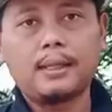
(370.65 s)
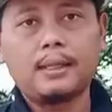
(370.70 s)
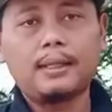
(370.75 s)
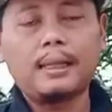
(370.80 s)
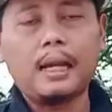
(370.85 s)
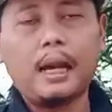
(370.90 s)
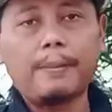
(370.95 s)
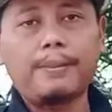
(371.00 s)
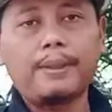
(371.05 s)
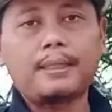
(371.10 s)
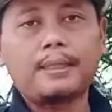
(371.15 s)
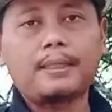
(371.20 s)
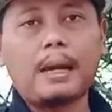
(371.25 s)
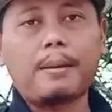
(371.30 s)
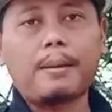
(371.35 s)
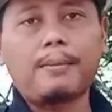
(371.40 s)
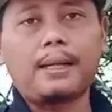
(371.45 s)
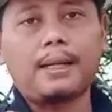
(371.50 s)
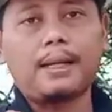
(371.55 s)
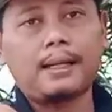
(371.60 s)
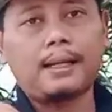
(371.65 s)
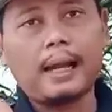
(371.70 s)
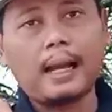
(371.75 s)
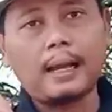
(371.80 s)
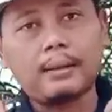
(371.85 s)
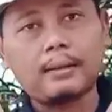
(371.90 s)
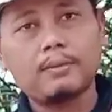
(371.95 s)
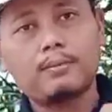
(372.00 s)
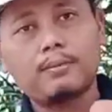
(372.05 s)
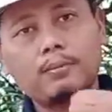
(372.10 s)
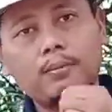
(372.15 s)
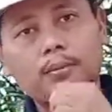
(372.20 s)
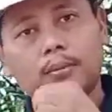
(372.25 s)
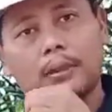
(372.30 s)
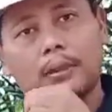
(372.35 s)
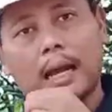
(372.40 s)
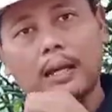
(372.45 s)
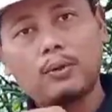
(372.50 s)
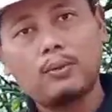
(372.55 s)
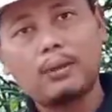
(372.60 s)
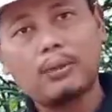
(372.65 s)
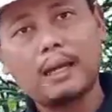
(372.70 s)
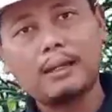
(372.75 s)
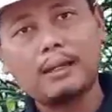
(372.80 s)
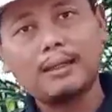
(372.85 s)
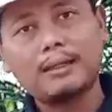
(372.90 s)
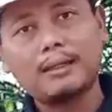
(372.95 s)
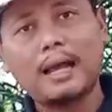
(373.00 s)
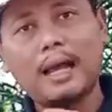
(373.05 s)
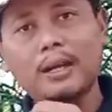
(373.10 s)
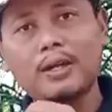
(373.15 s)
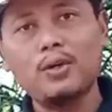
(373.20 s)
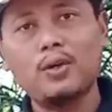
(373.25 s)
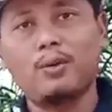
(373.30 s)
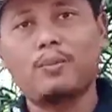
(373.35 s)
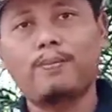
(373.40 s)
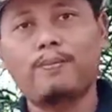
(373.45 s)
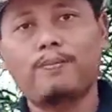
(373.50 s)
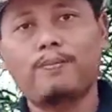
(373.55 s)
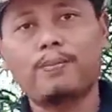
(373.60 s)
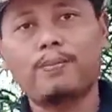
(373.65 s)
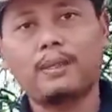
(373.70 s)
dia bisa menekan kandungan kalium